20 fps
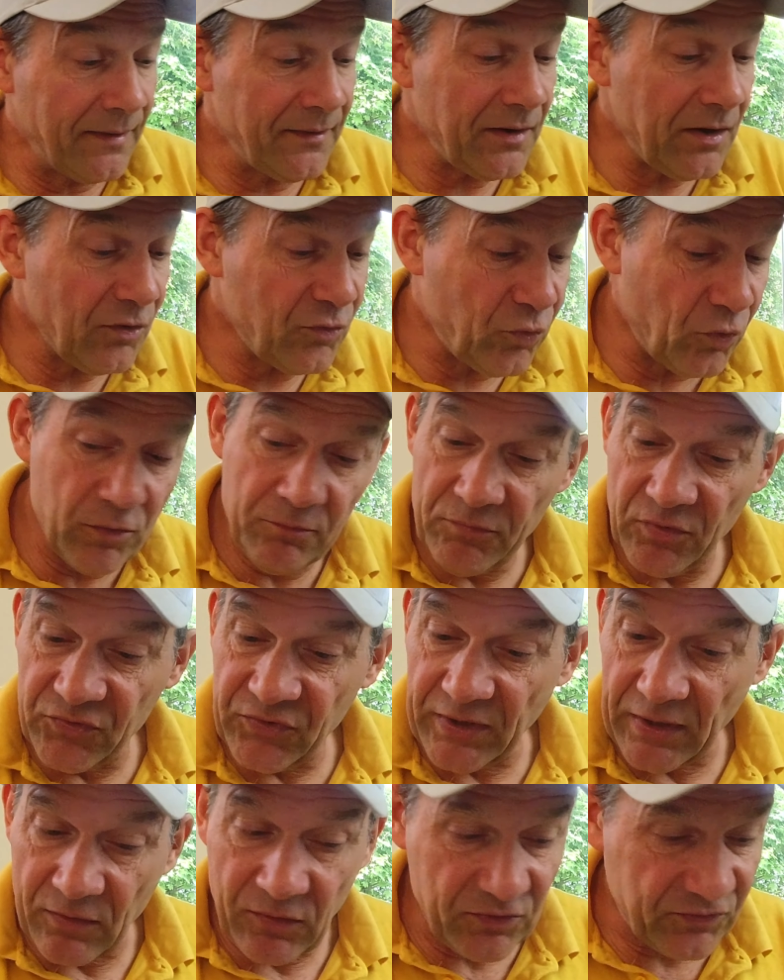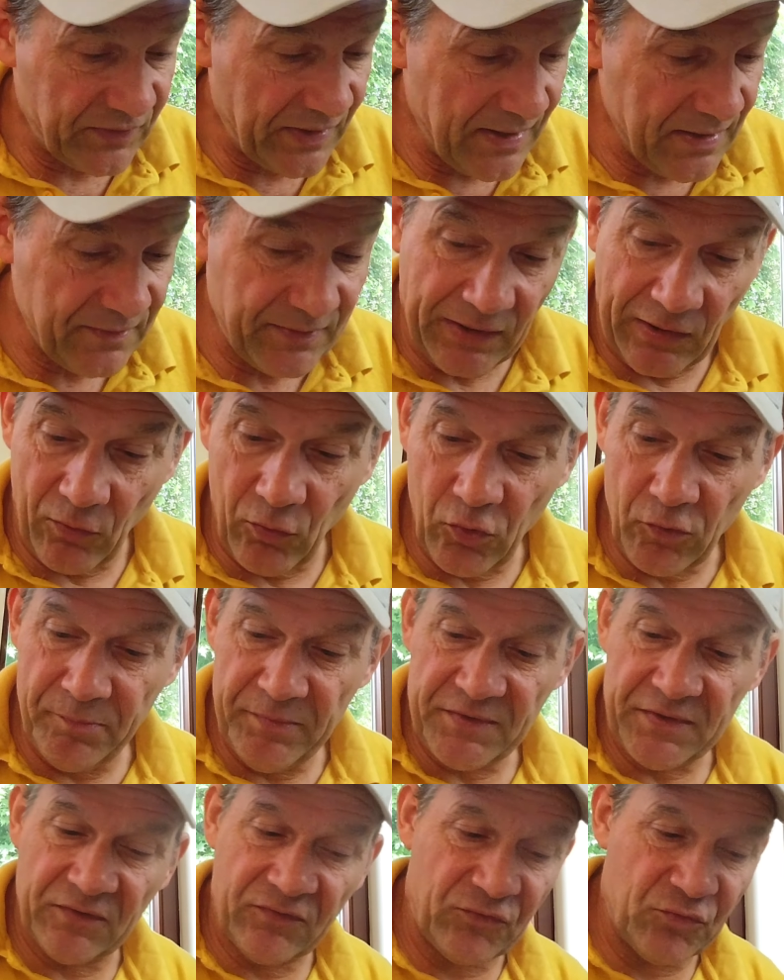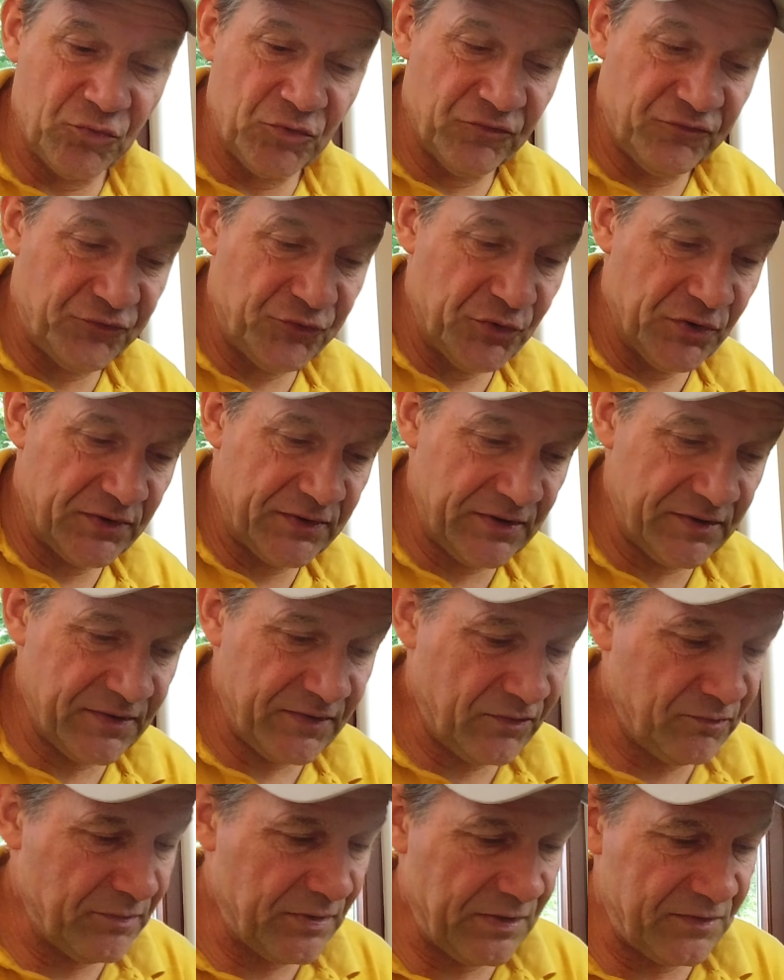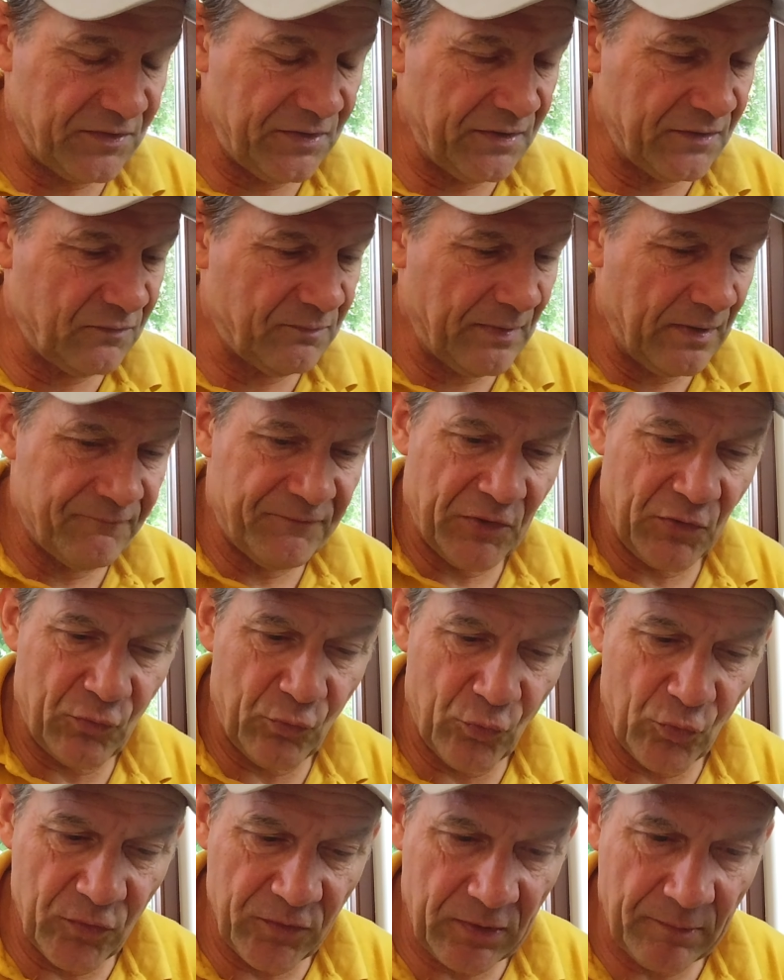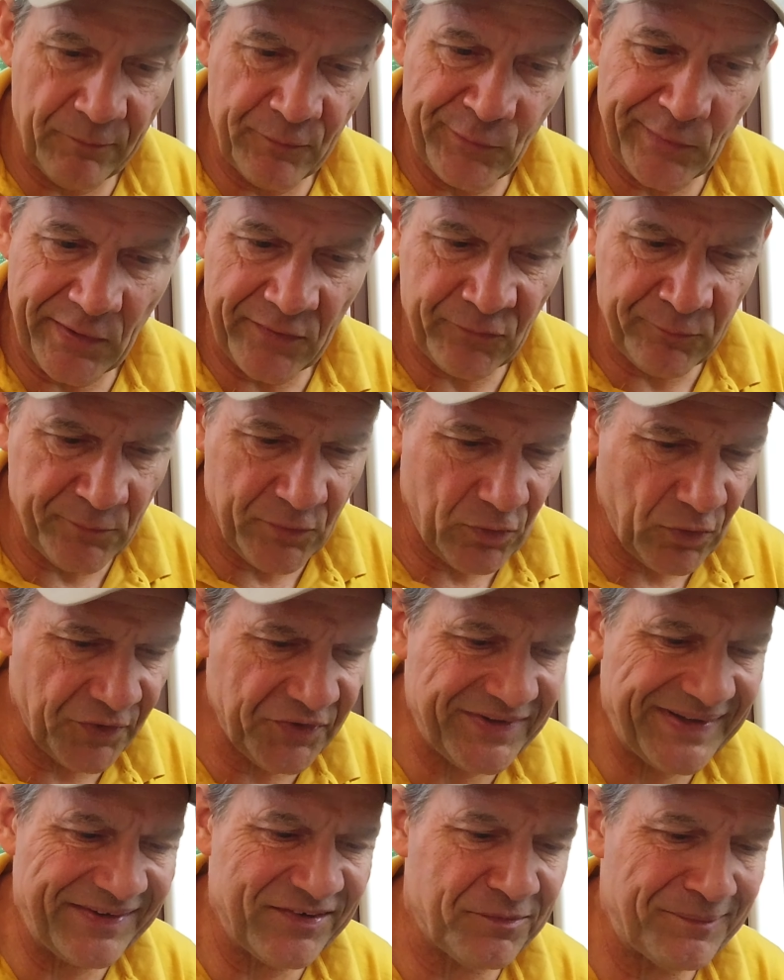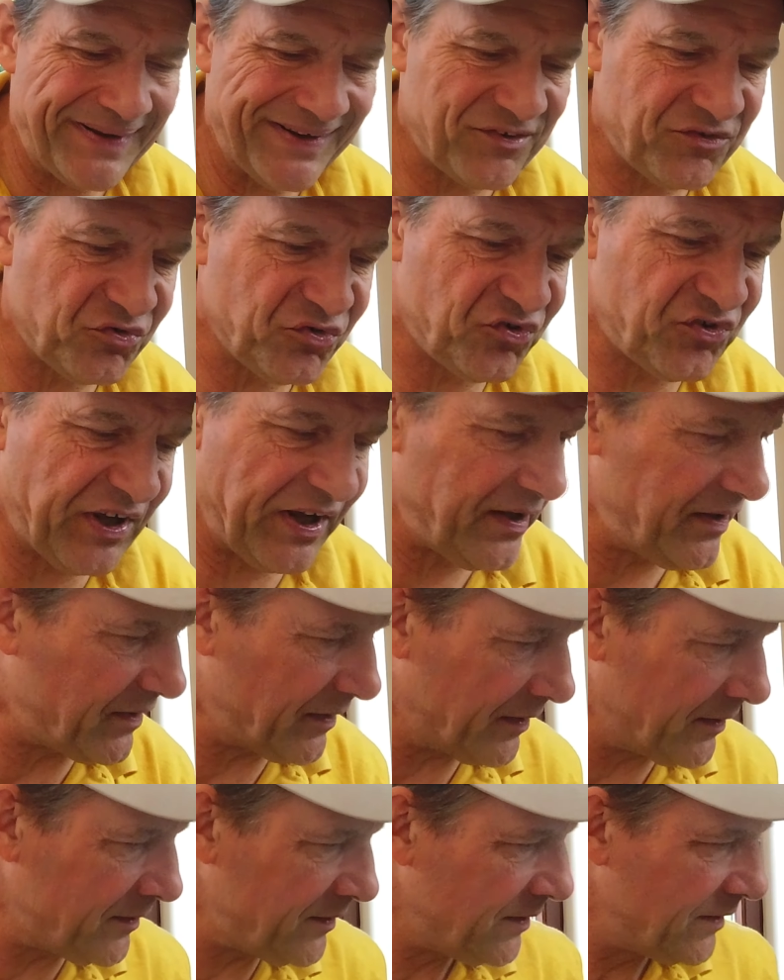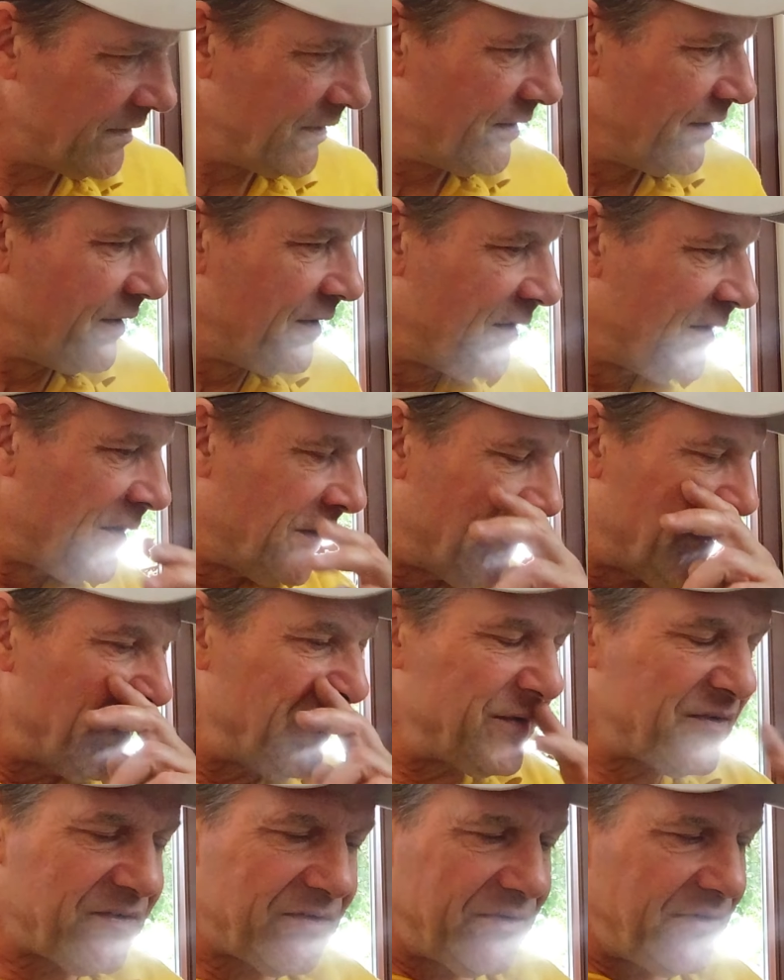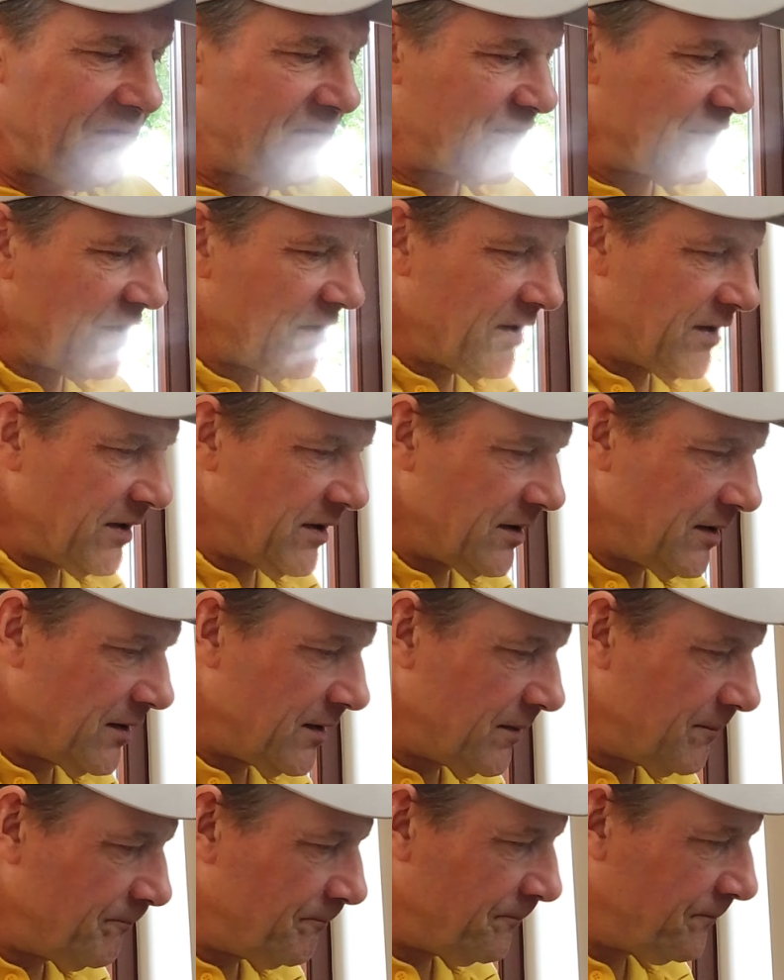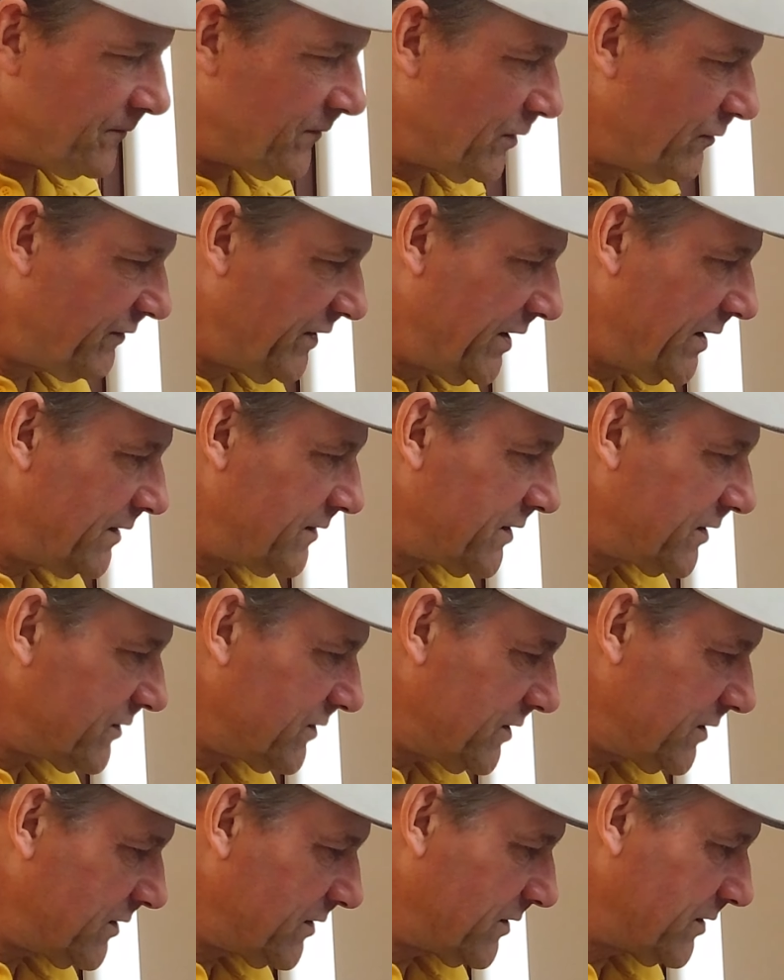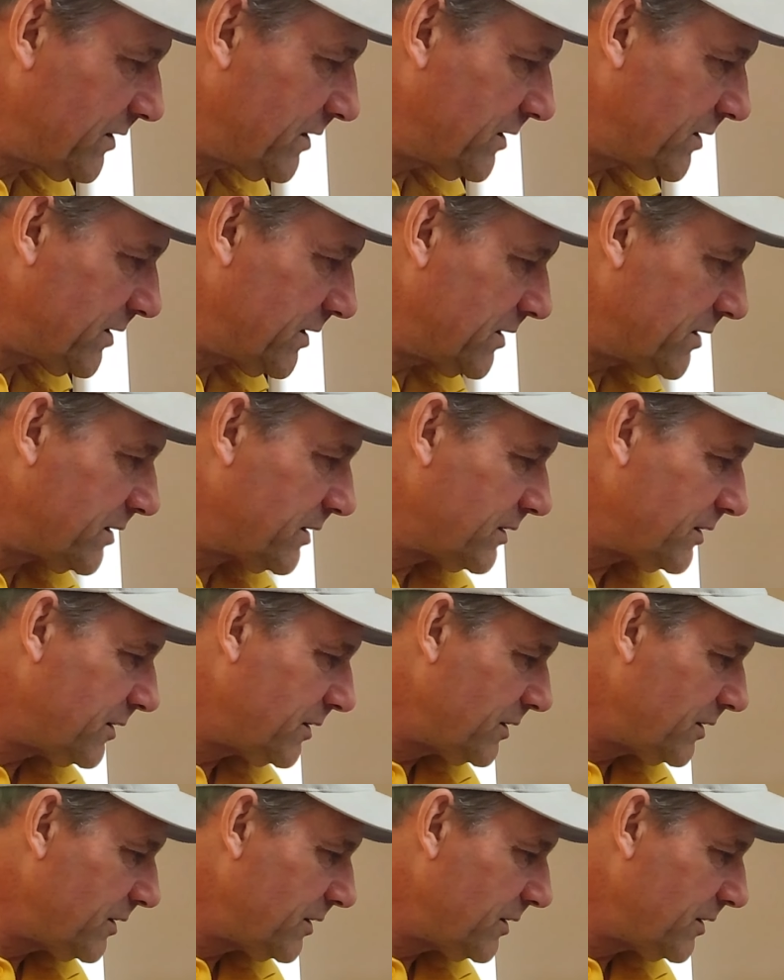anderer Grund muss ich ja noch sagen, der auch mit dazu geführt hat, dass ich mir das Ding jetzt mal einfach geholt habe, um euch, euch das mal zu zeigen, ist dieser, ähm, wie nennt er sich, äh,